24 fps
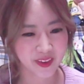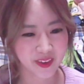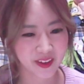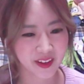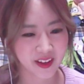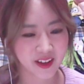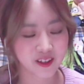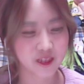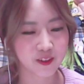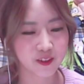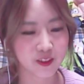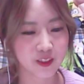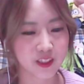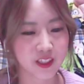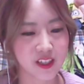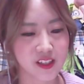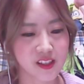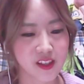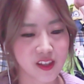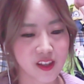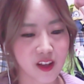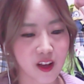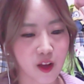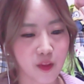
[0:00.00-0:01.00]
아, 그리고 제
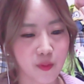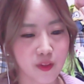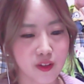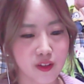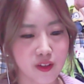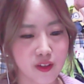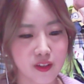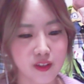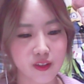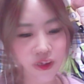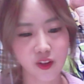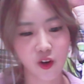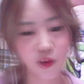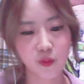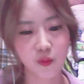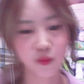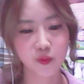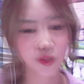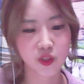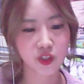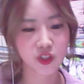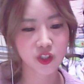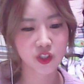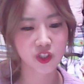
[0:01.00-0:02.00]
인스타 가면은
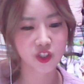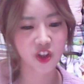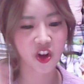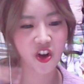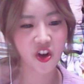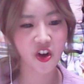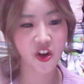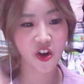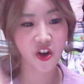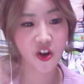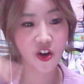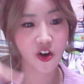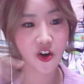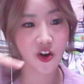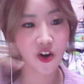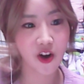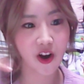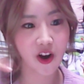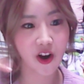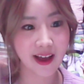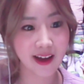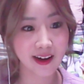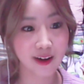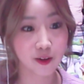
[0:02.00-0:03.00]

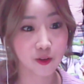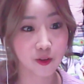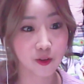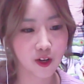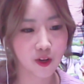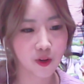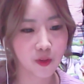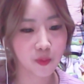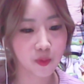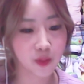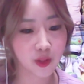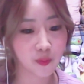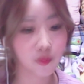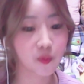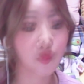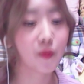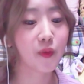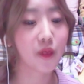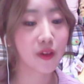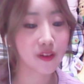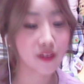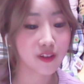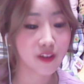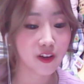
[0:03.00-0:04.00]
엄청 아래로 내려보다
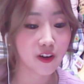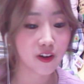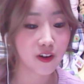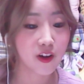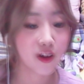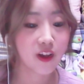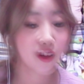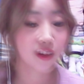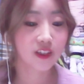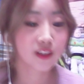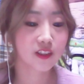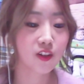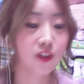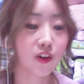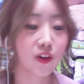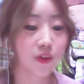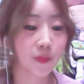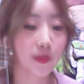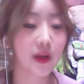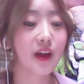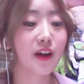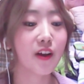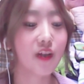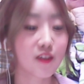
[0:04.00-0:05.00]
보면요. 그거
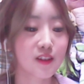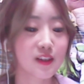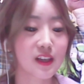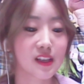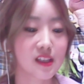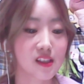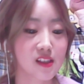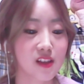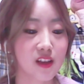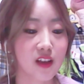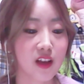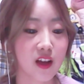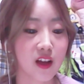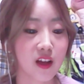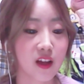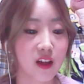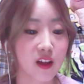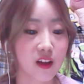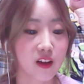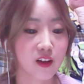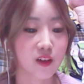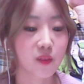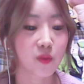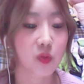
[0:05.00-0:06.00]
파카 영상 있으니까
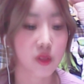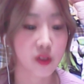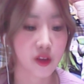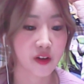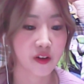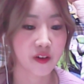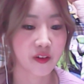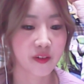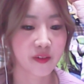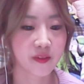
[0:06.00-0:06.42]
그거 보세요.